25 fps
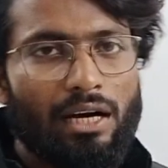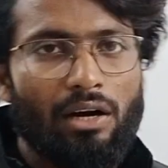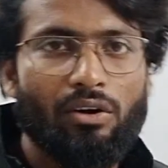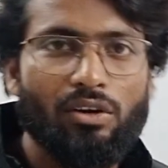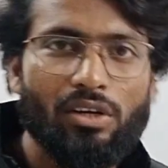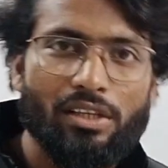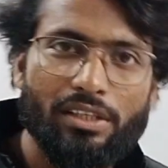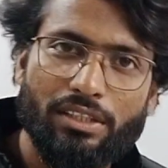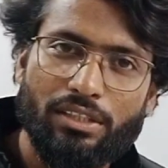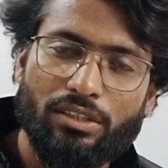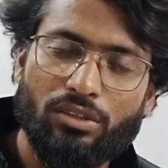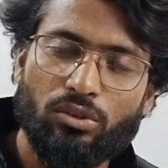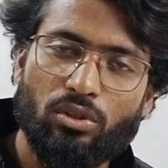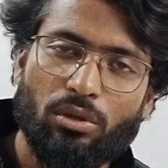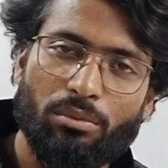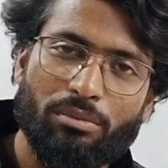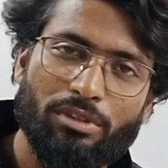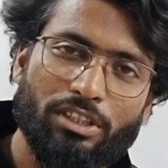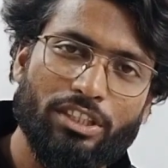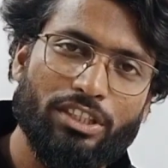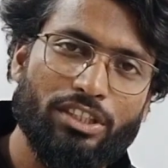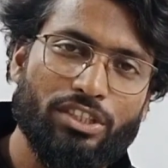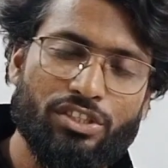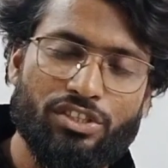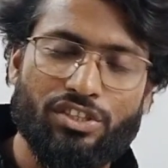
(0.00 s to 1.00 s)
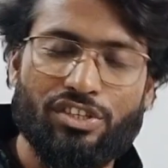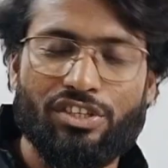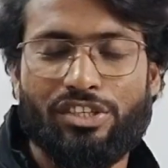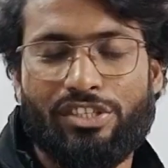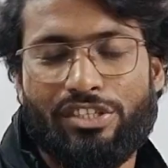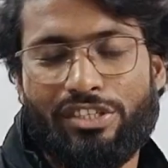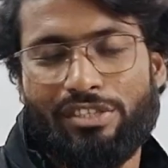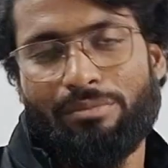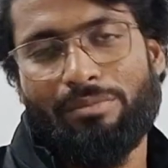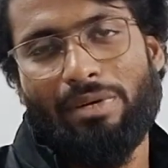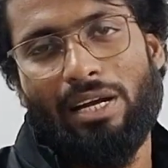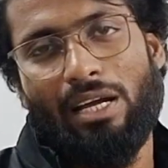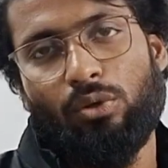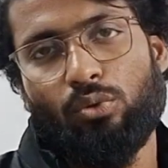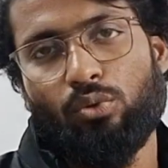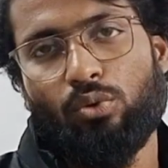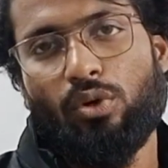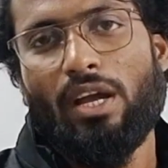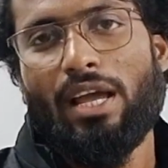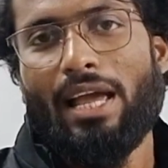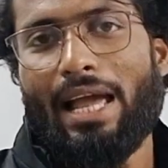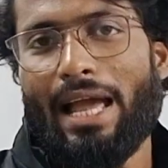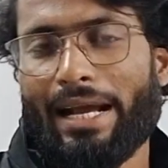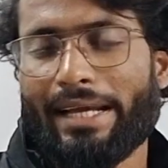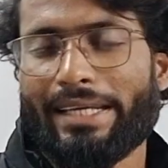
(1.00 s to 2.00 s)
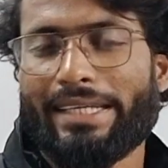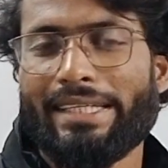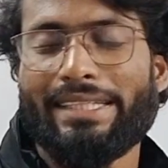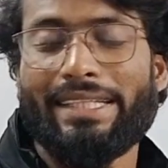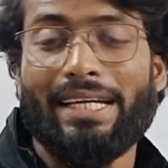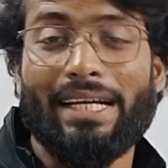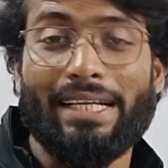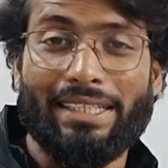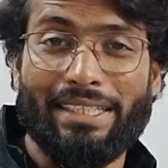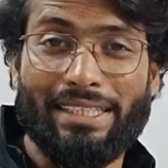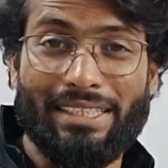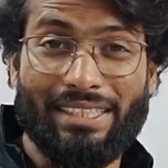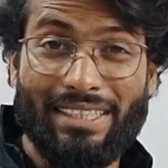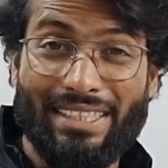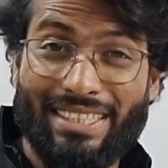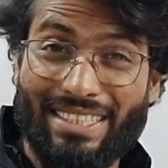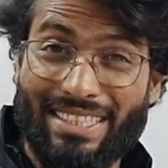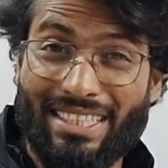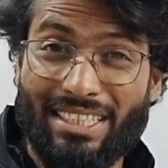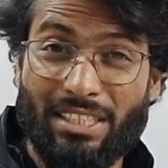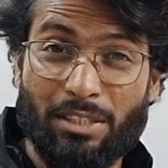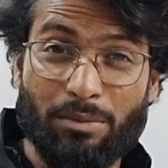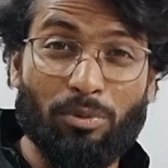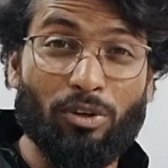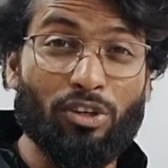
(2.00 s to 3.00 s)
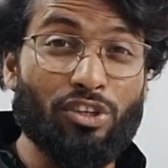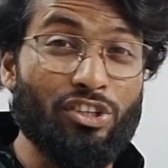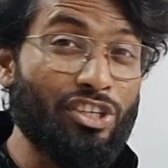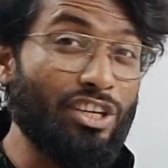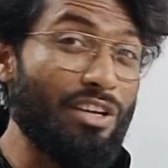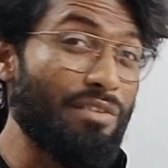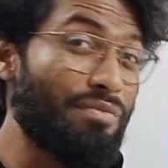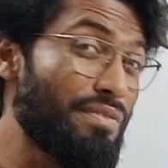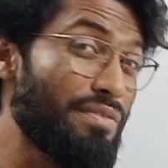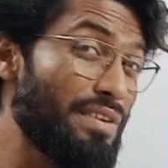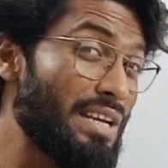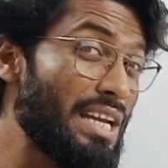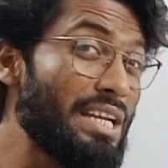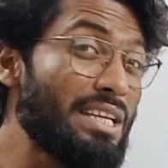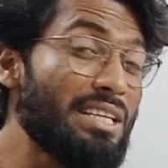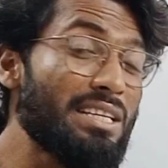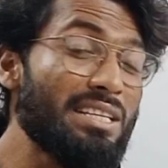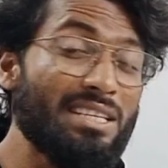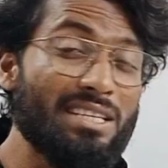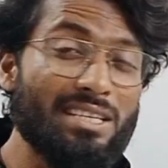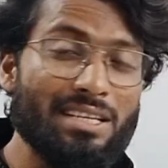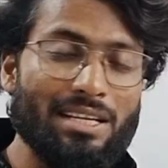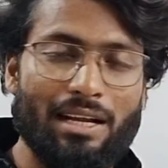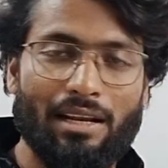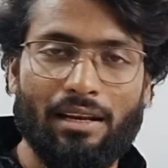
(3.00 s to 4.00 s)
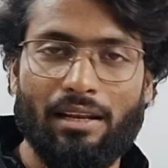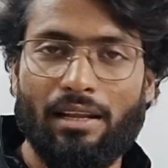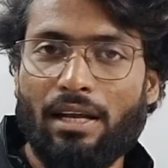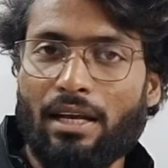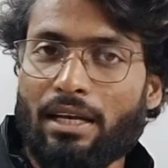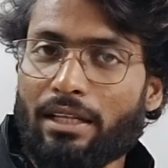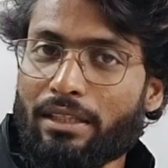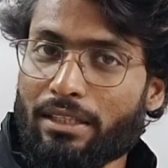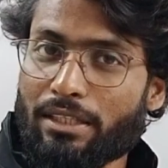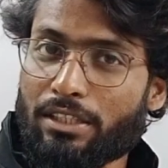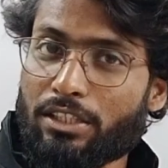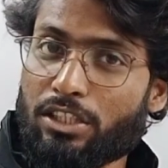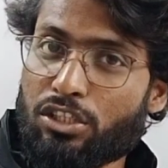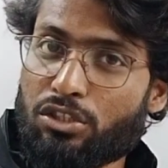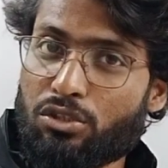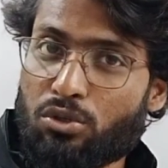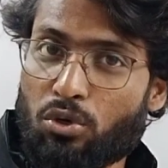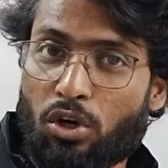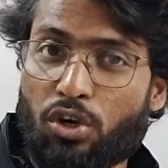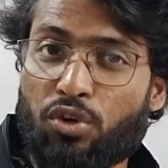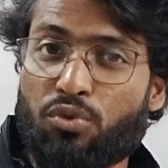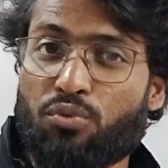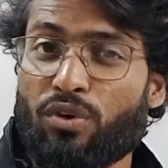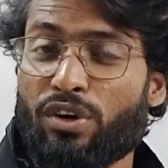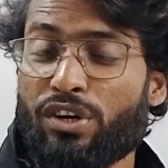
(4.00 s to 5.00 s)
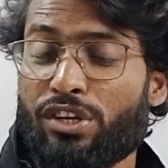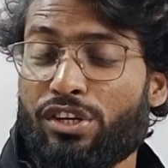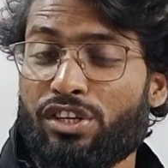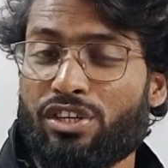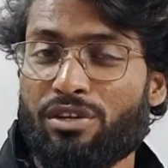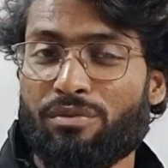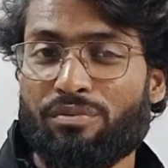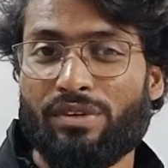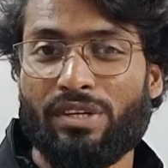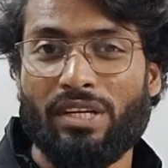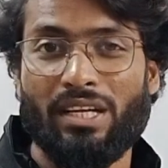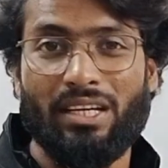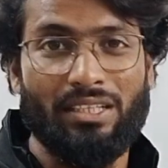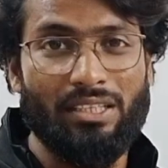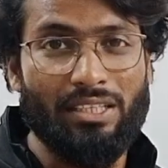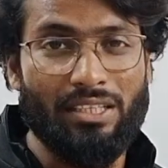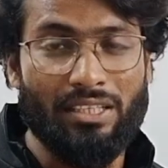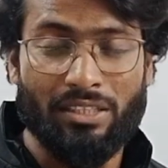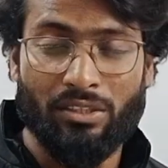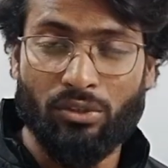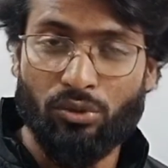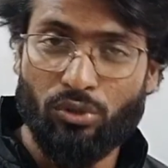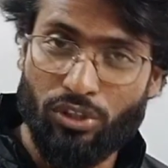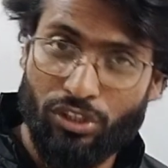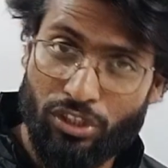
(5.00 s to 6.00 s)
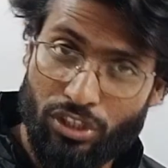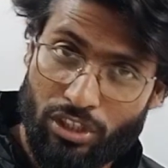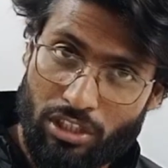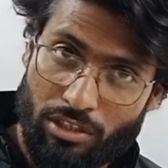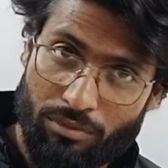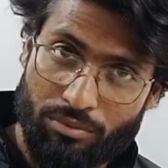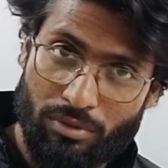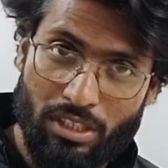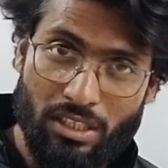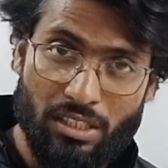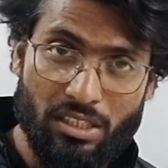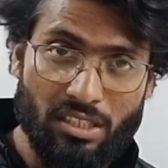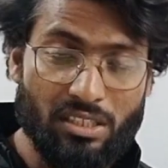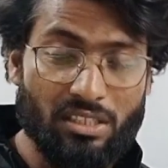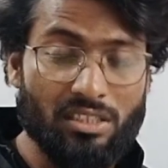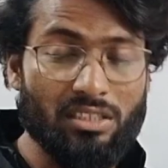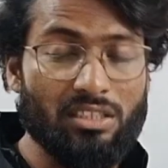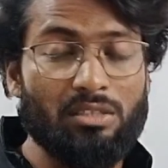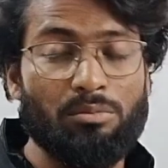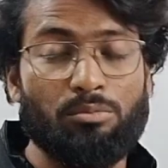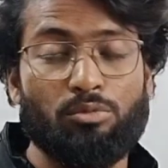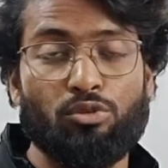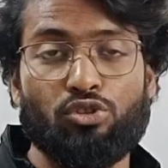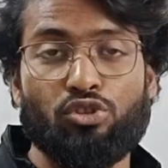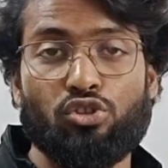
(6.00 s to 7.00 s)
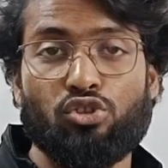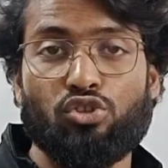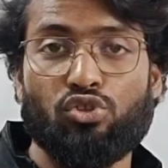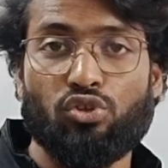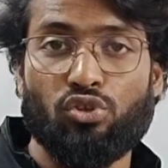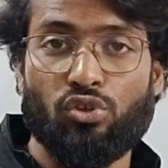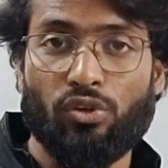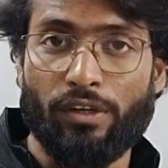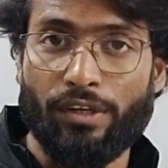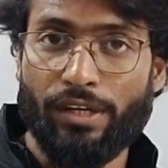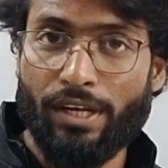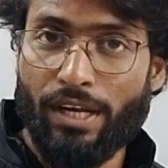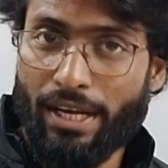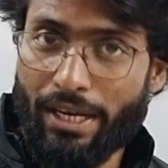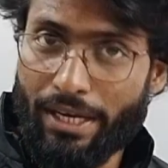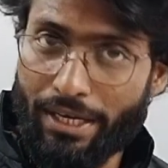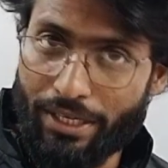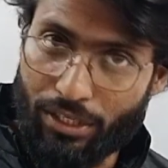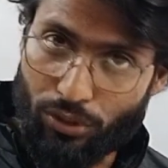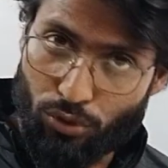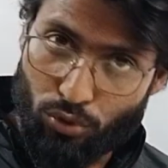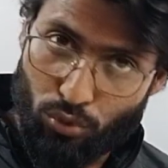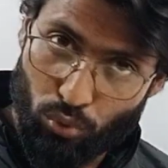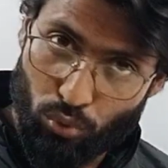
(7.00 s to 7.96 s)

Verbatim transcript: তাহলে কিন্তু আমাদের ইন্টিগ্রেটিং ভ্যালু একই থাকে দিস ইজ ফর ডেফিনাইট ইন্টিগ্রাল দিস ইজ নট ফর ইনডেফিনাইট এটা কিন্তু ইনডেফিনাইটের ক্ষেত্রে প্রযোজ্য নয় এটা